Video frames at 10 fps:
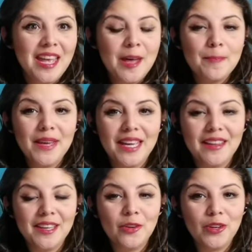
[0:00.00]

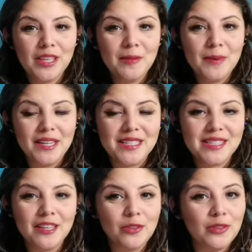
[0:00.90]
beca de hockey para
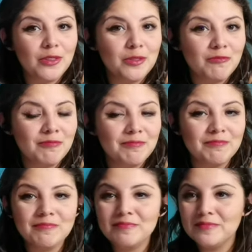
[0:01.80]
estar
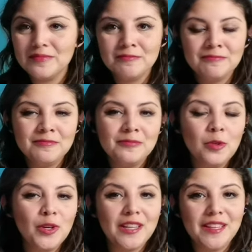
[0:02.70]
con
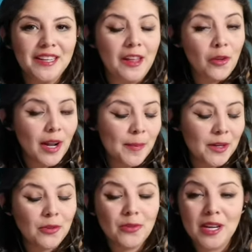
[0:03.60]
una entrenadora,
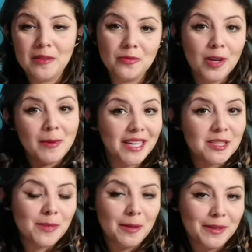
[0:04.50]
pero no hay, no hay
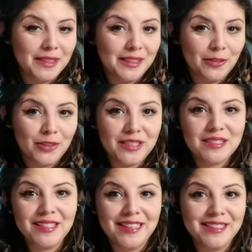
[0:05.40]
becas para
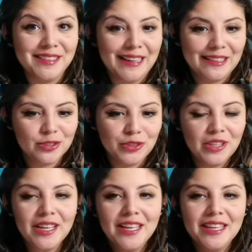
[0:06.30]
patinadores en ese caso.
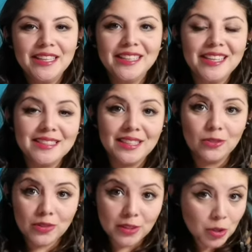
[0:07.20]
Y hasta
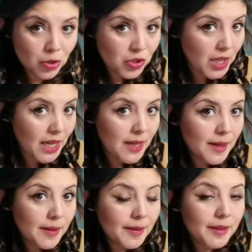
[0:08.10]
donde yo sé,
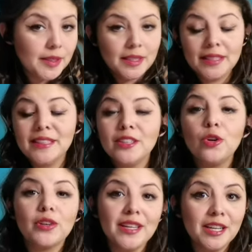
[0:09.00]

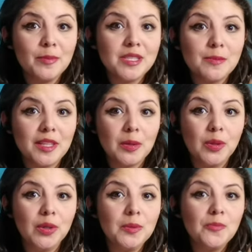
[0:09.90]
corríjanme si me
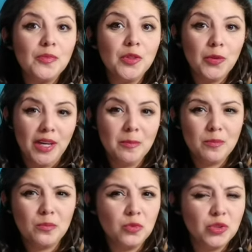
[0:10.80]
equivoco, no hay
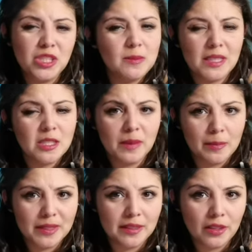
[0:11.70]
muchas becas para
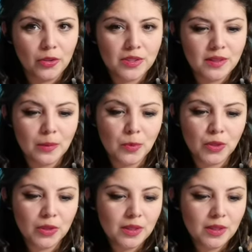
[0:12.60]
patinadores en el mundo.